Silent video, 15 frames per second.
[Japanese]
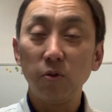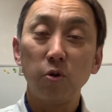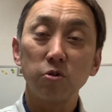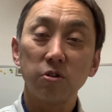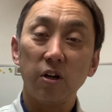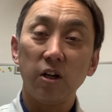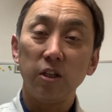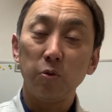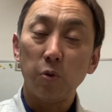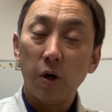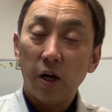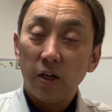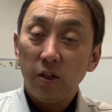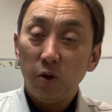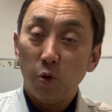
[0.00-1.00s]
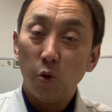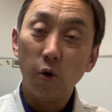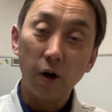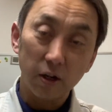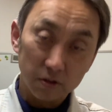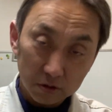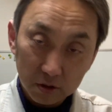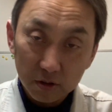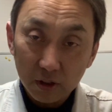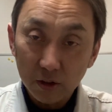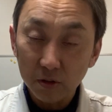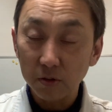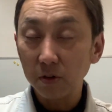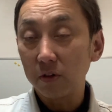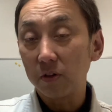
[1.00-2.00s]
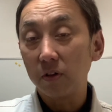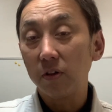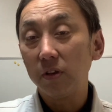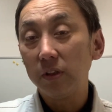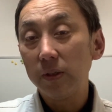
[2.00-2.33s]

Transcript: 大阪でも貼り終わるっていうとこ